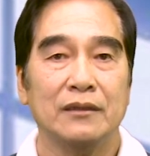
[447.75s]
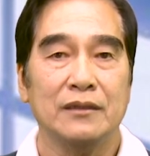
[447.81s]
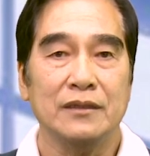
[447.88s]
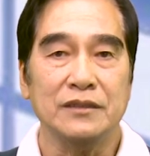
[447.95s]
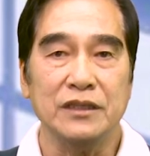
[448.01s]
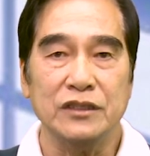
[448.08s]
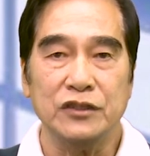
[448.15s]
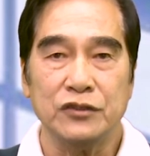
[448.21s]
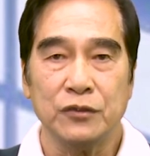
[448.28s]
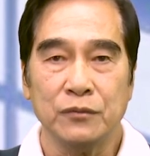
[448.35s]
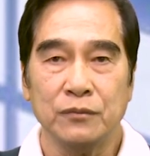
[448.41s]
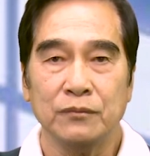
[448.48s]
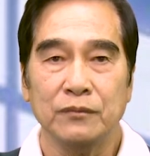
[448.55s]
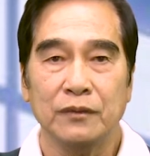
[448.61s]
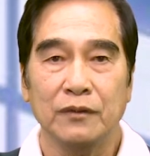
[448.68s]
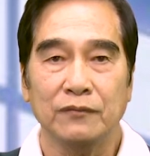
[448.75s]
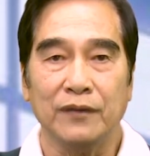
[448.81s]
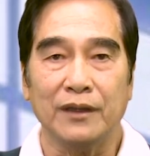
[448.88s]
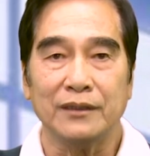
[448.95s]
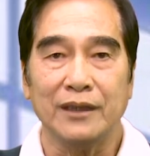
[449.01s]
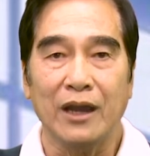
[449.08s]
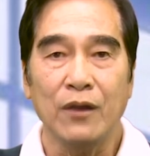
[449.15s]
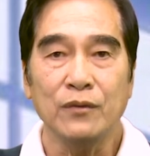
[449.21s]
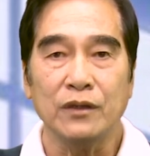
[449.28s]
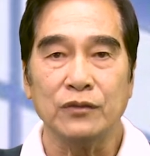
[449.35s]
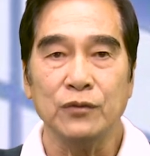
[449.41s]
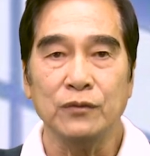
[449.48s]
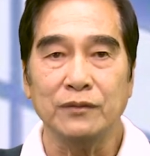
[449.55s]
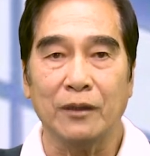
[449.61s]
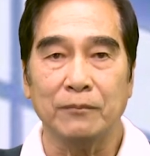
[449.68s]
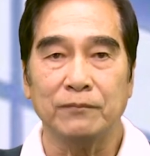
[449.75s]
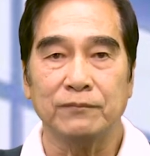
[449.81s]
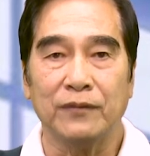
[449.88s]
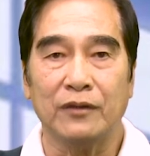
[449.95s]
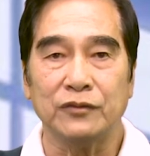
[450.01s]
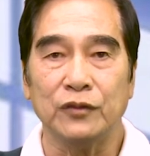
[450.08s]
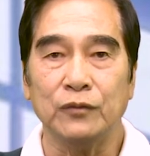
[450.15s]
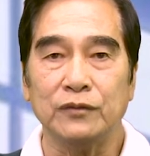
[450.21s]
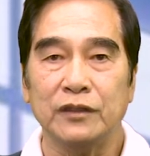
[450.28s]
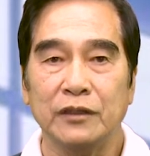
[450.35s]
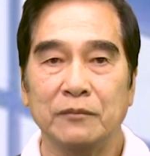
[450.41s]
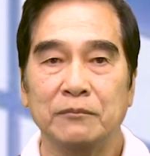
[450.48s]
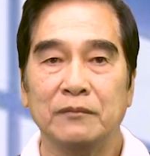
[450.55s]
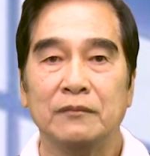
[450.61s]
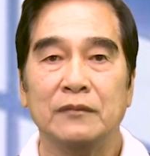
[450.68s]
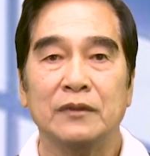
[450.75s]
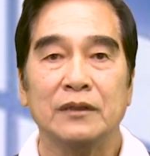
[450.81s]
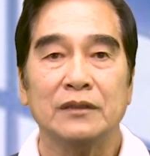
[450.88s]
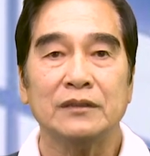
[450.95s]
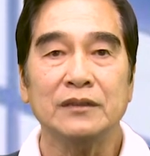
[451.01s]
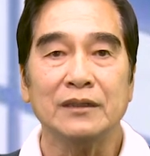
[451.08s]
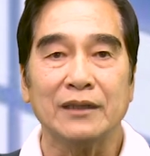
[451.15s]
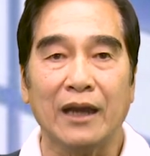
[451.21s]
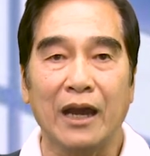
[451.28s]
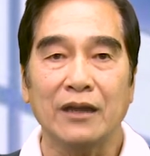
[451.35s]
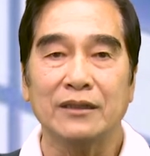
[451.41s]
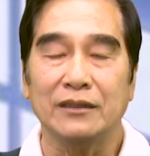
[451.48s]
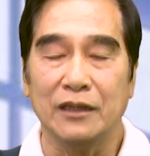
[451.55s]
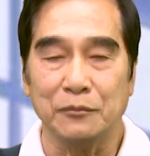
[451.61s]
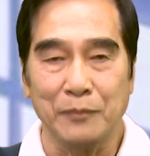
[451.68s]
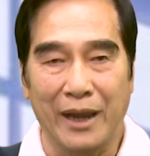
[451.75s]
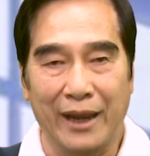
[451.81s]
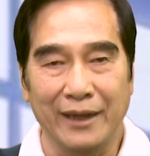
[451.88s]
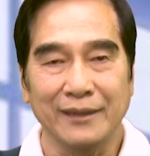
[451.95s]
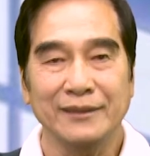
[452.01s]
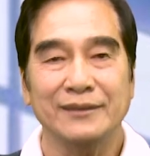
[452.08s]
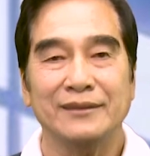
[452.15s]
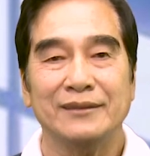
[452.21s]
Nhìn chung, Phật giáo được du nhập vào Triều Tiên trước cả Nhật Bản.